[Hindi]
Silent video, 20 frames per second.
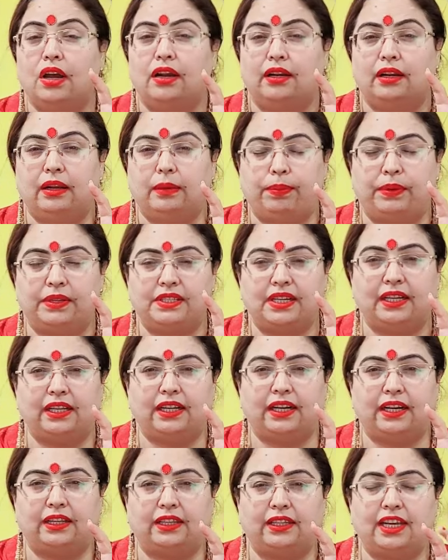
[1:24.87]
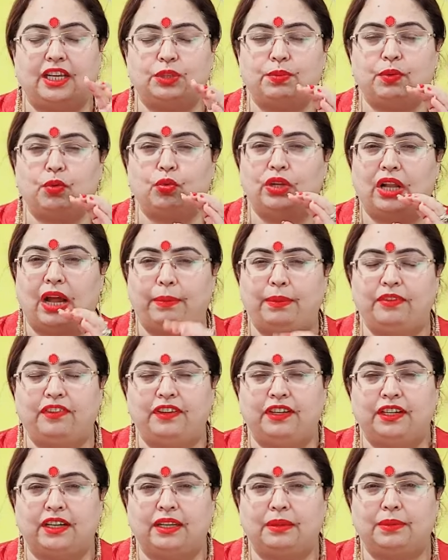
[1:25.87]
रिप्रेजेंट करती है इसमें गुलाबी
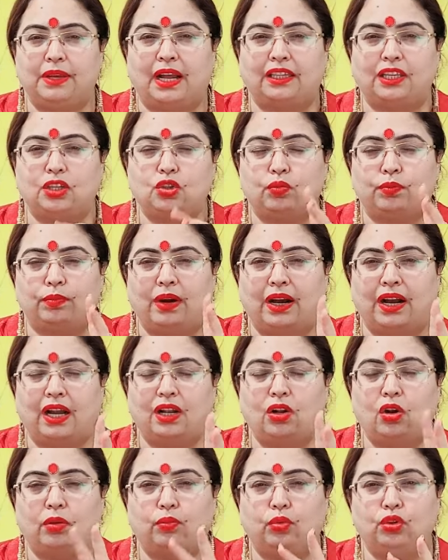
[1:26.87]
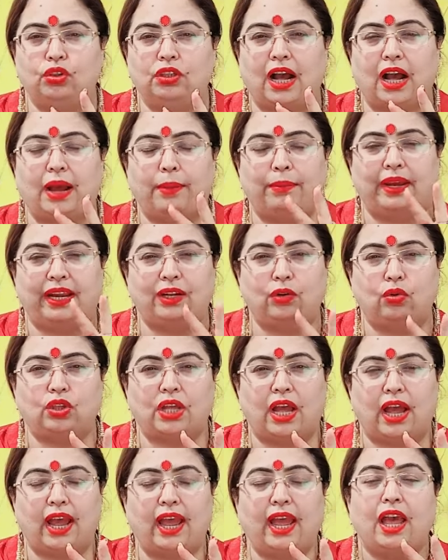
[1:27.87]
फिटकरी भी आती है जो मंगल और बुद्ध का मेल
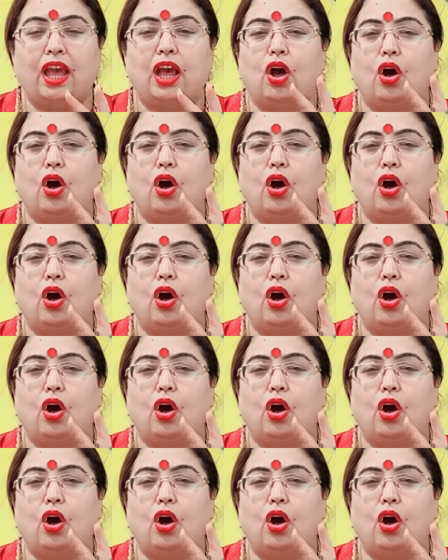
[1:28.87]
होता है